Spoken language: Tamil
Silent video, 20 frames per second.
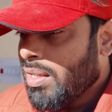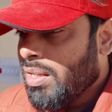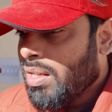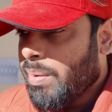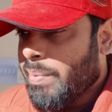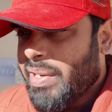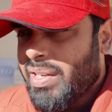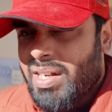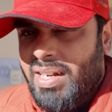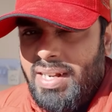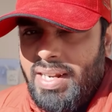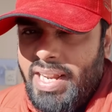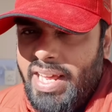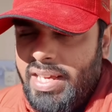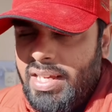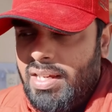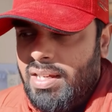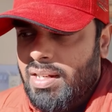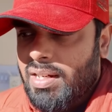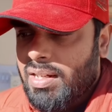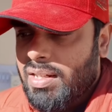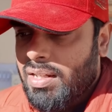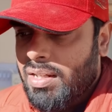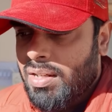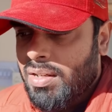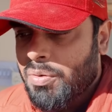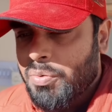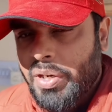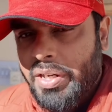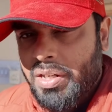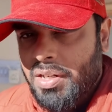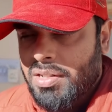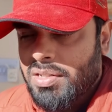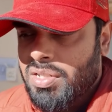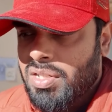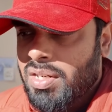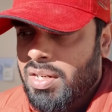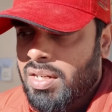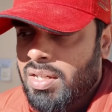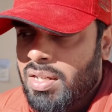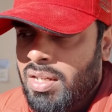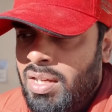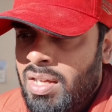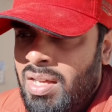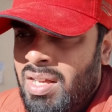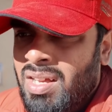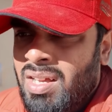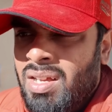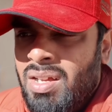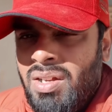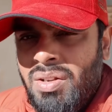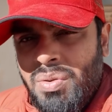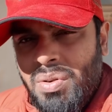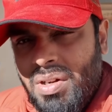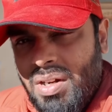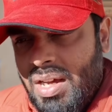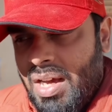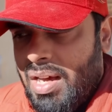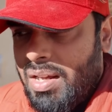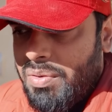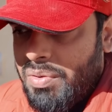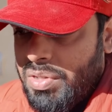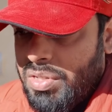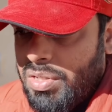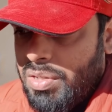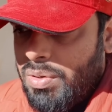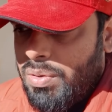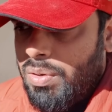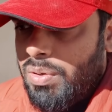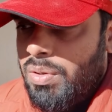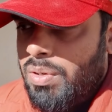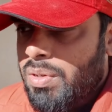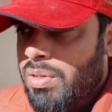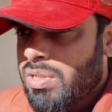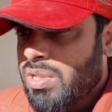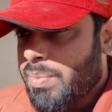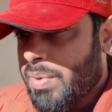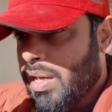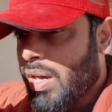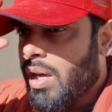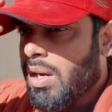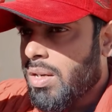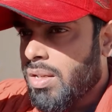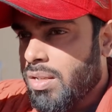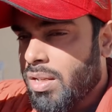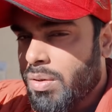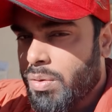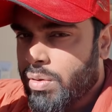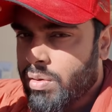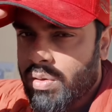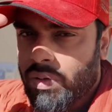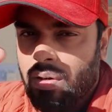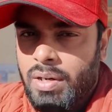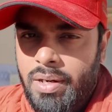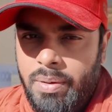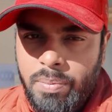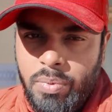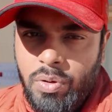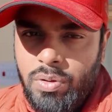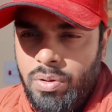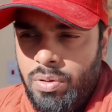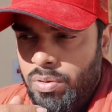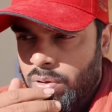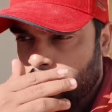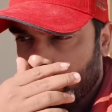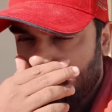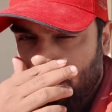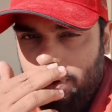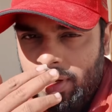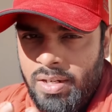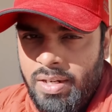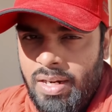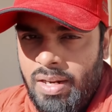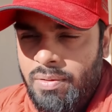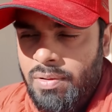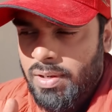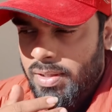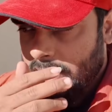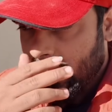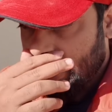நம்மக்கிட்ட ட்ராக்கி இருக்குது ஒயிட் ஹார்ஸும் இருக்குது ஒரு கார் வச்சுருக்கோம் ஸோ இப்போ காரில் தான் இவ்வளோ தூரம் ட்ரிப்பு வந்திருக்கும் இப்போ கூட ட்ராவலில்